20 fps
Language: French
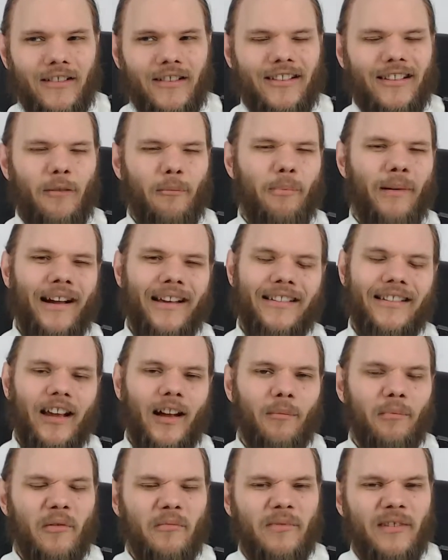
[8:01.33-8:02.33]
Ça me paraîtrait
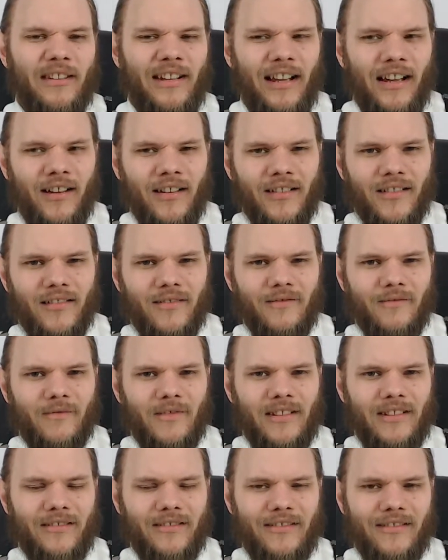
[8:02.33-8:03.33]
un peu bizarre.
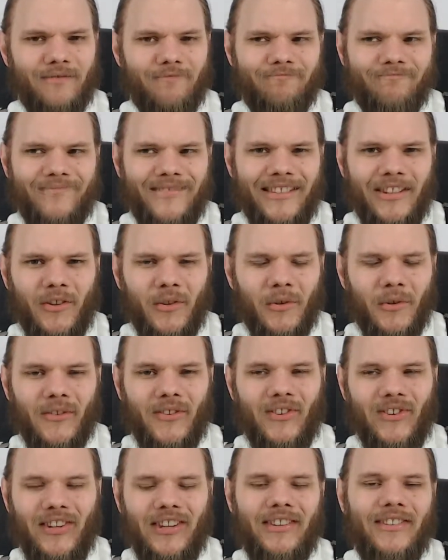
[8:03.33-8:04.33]
Parce que
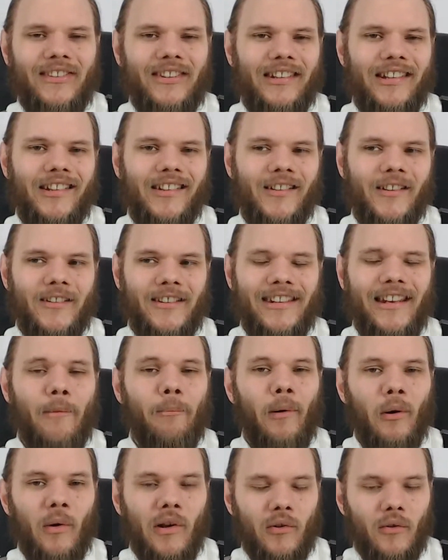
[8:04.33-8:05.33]
si c'est euh, s'il n'a
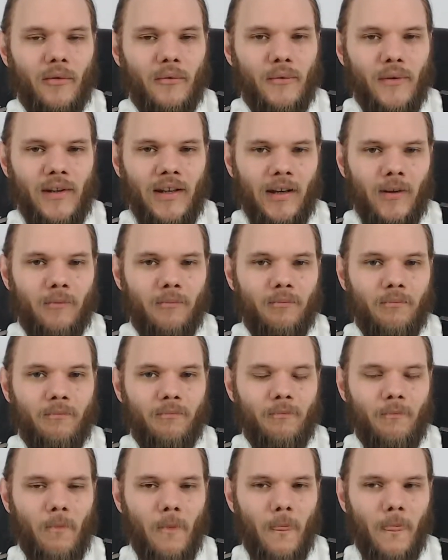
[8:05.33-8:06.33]
pas le droit de le faire,
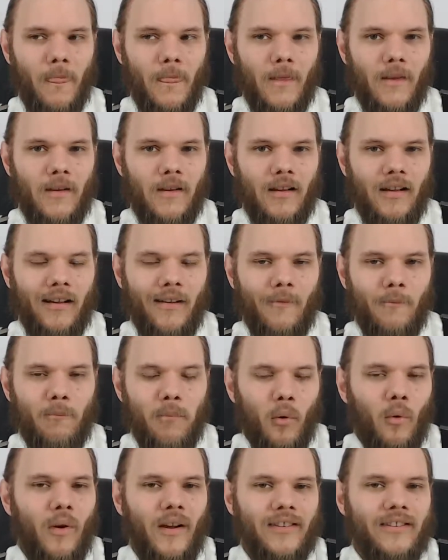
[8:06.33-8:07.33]

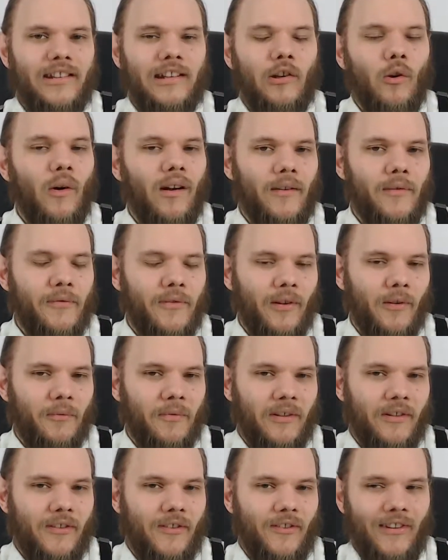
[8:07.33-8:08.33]
pourquoi est-ce qu'il l'aurait fait en
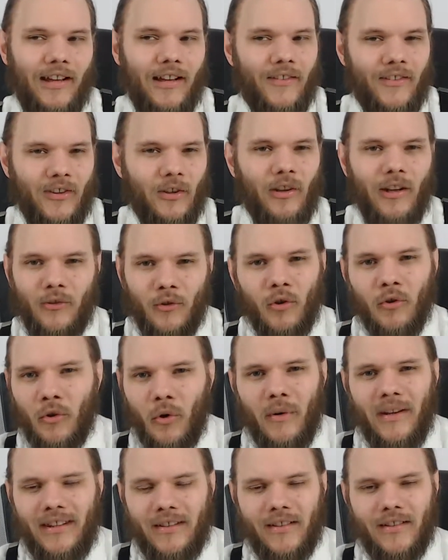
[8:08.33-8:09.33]
fait C'est un, un
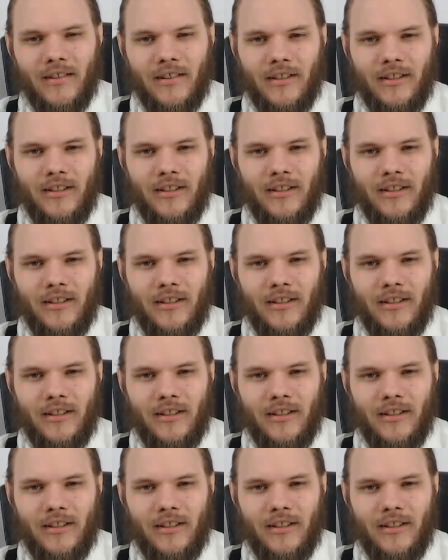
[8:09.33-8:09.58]
androïde.